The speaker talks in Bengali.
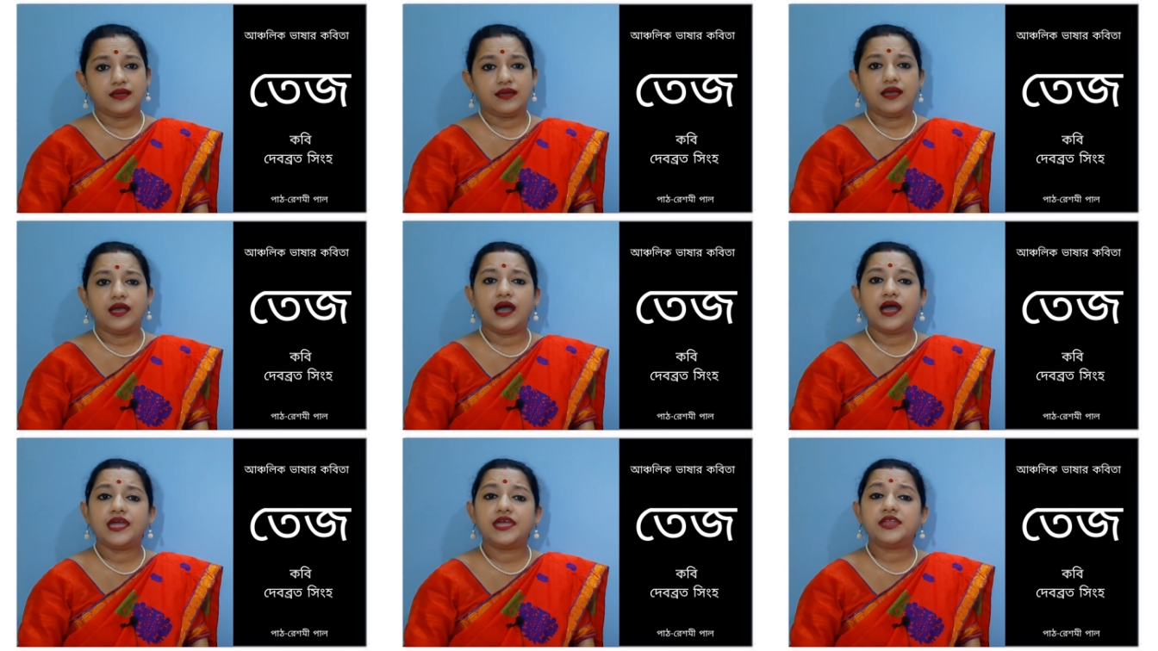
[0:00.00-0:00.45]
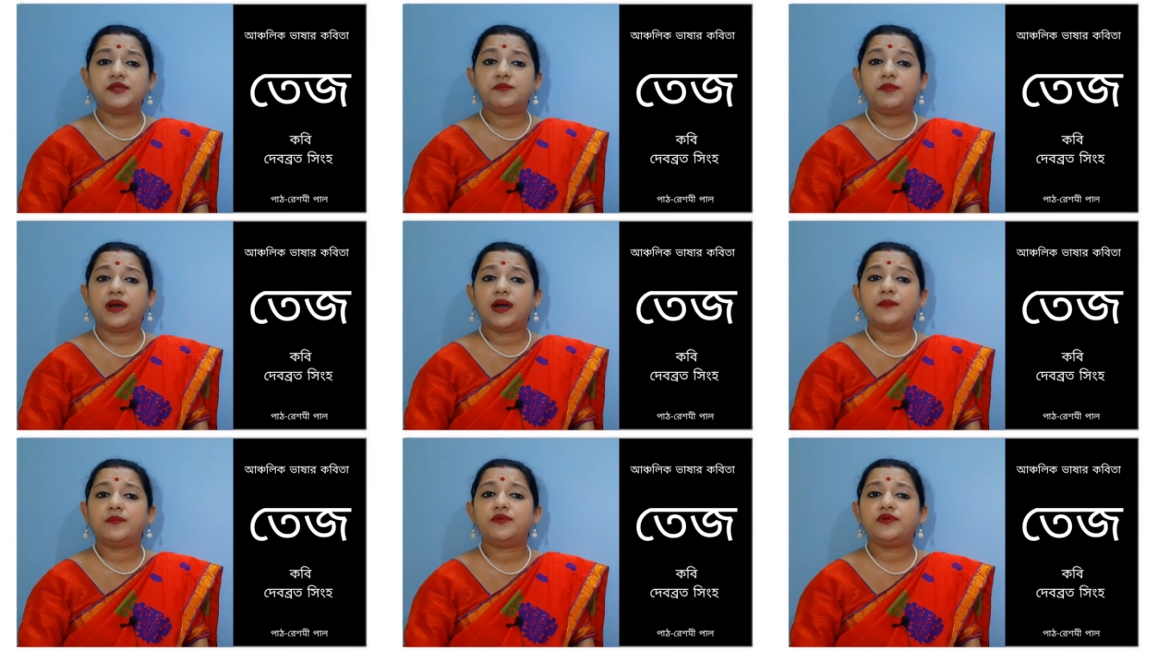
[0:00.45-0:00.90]
গায়ের
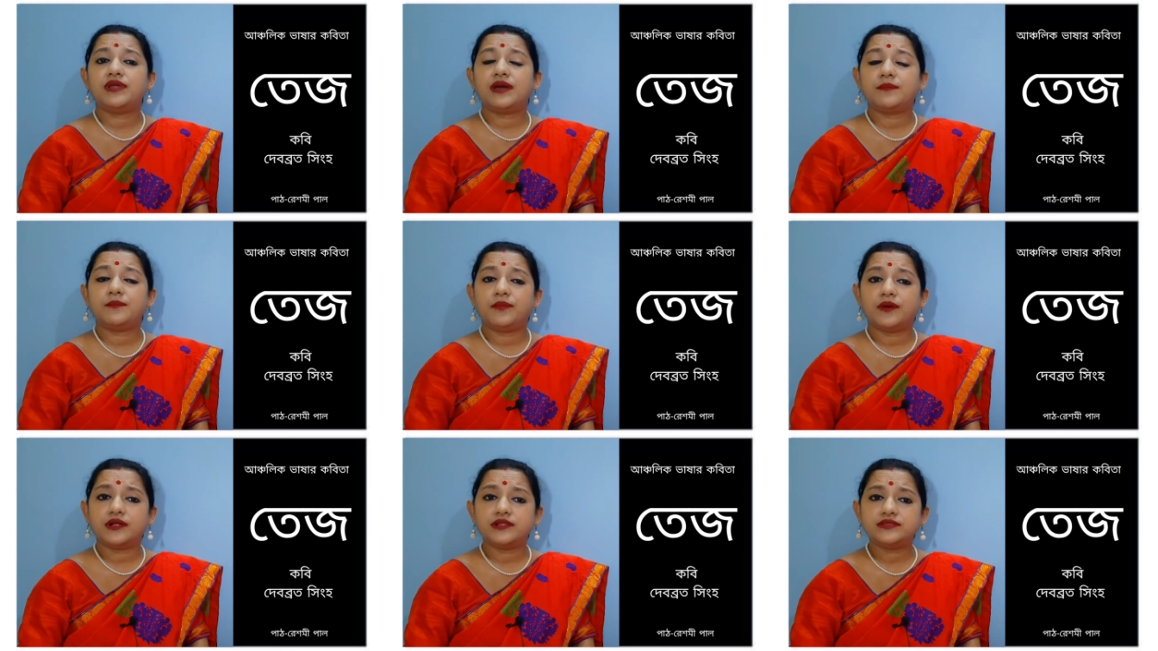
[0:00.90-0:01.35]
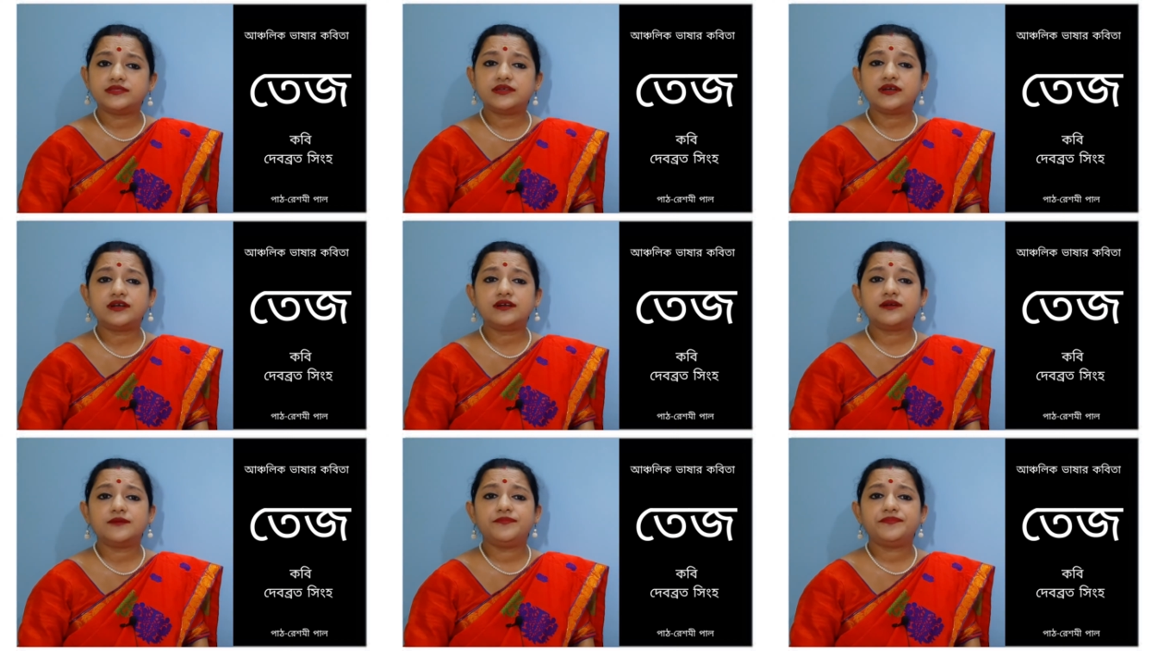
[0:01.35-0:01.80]
বাবরা
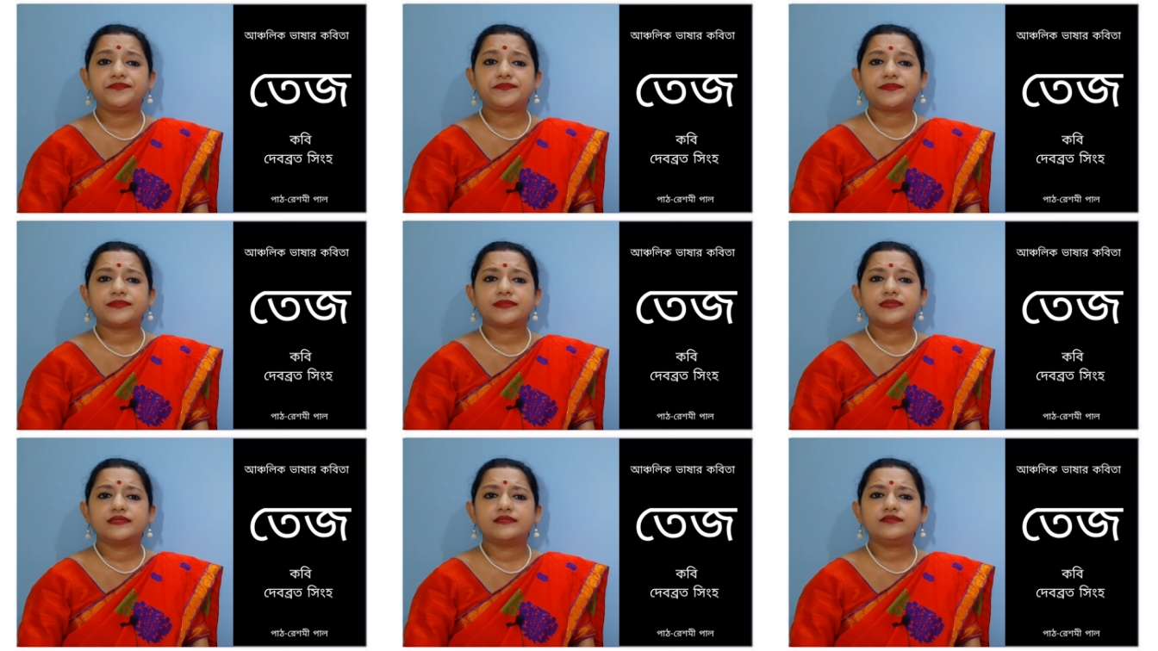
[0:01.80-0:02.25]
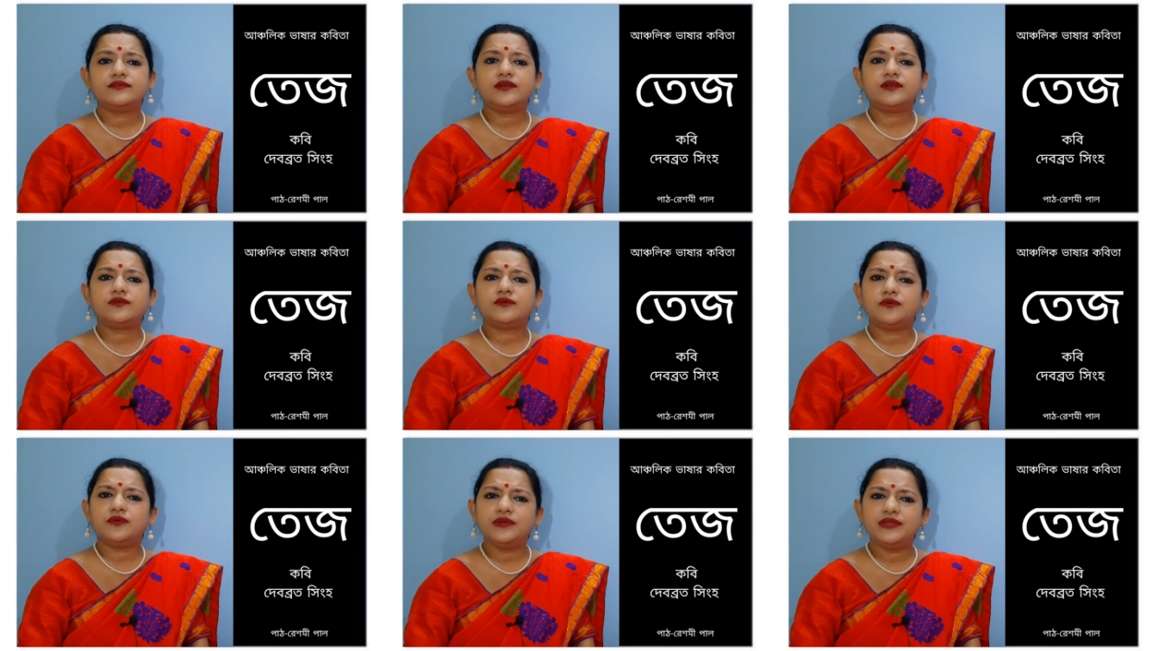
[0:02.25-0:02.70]
বলতক তুই
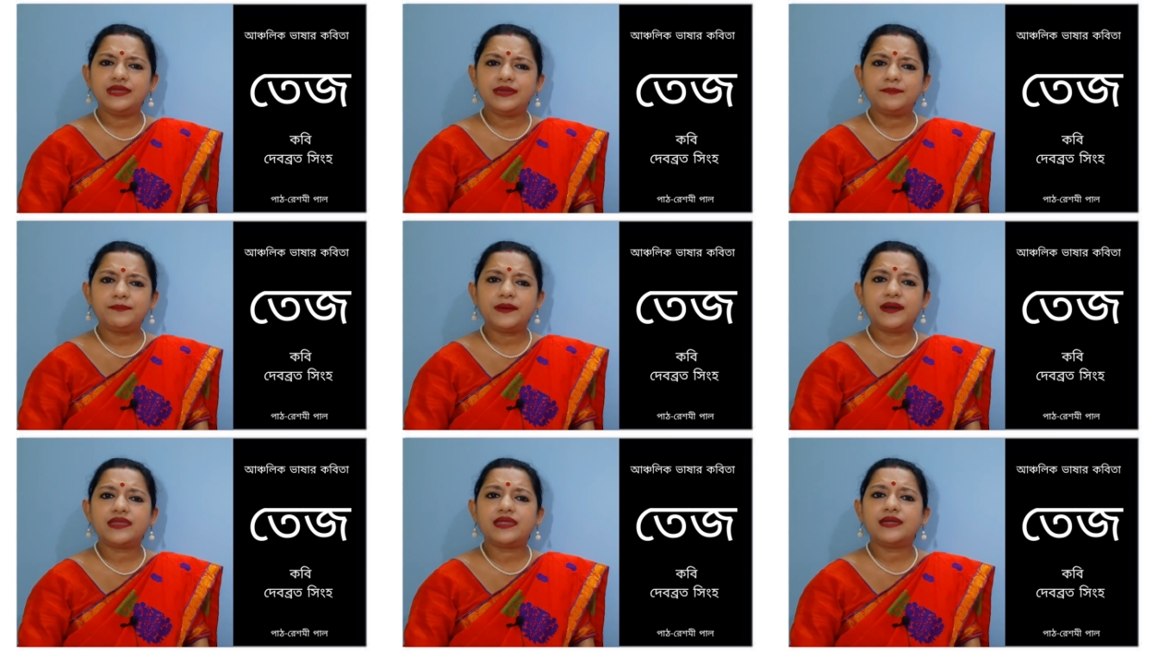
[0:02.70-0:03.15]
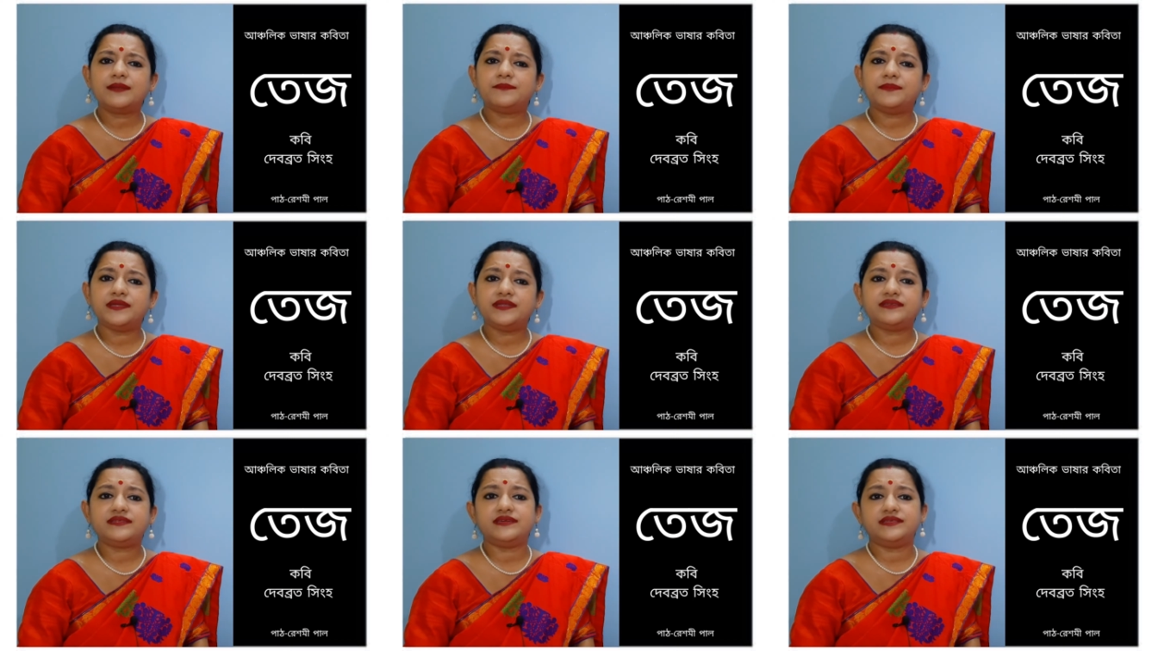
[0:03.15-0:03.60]
কুইড়ি পাড়ার
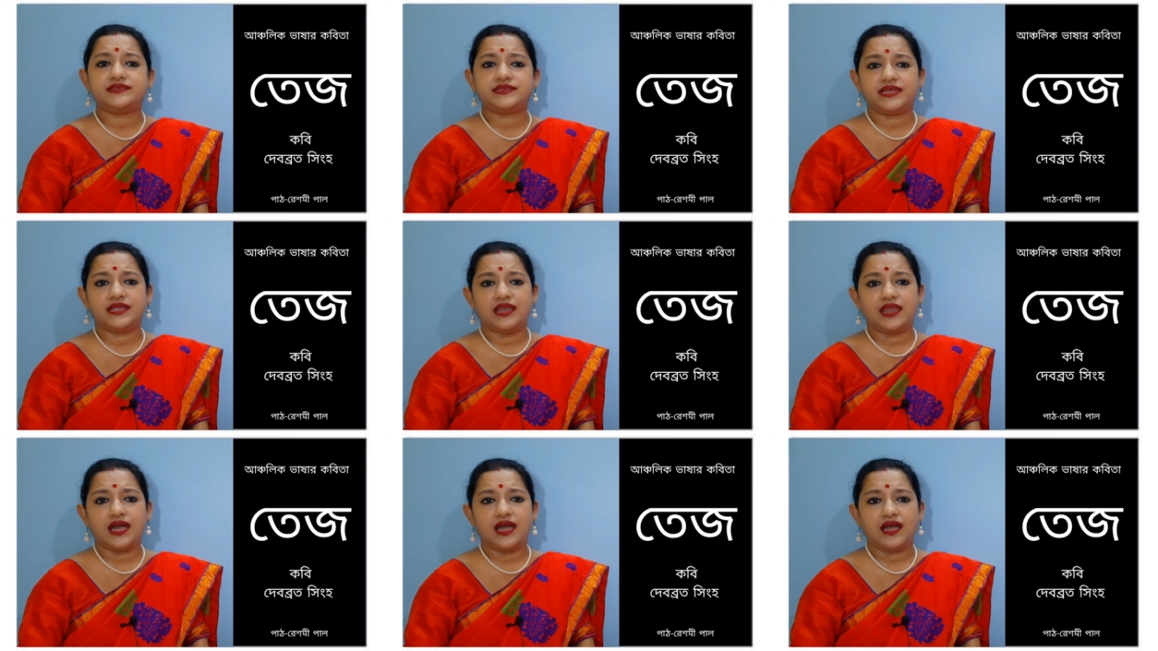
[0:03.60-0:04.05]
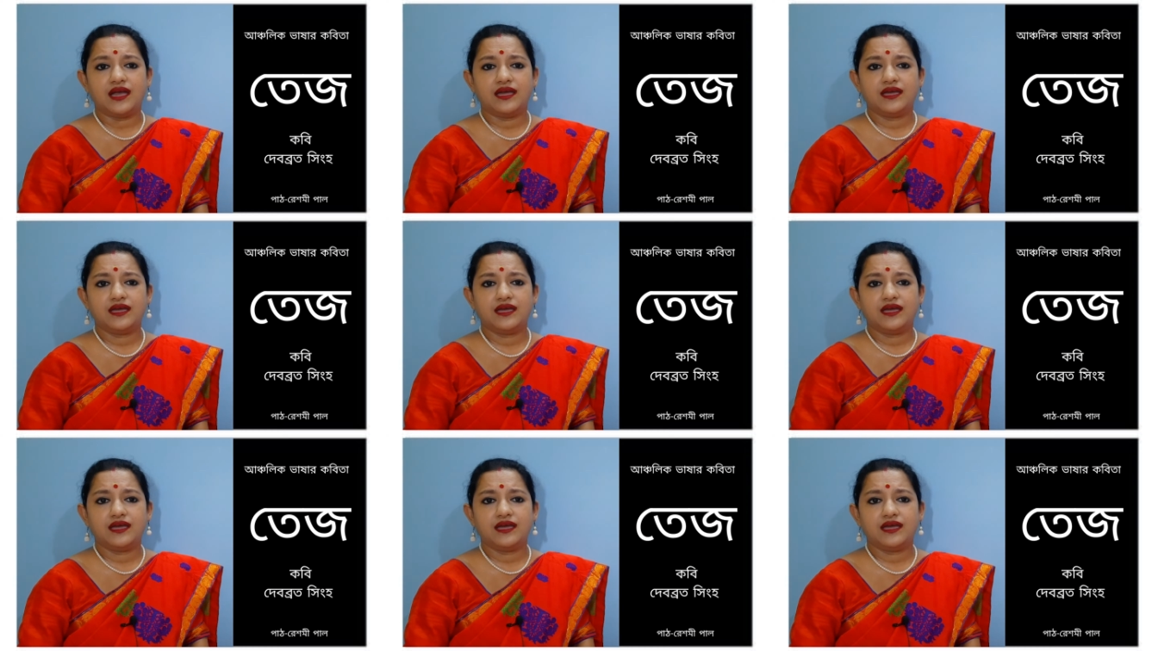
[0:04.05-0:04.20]
বিটি ছিলা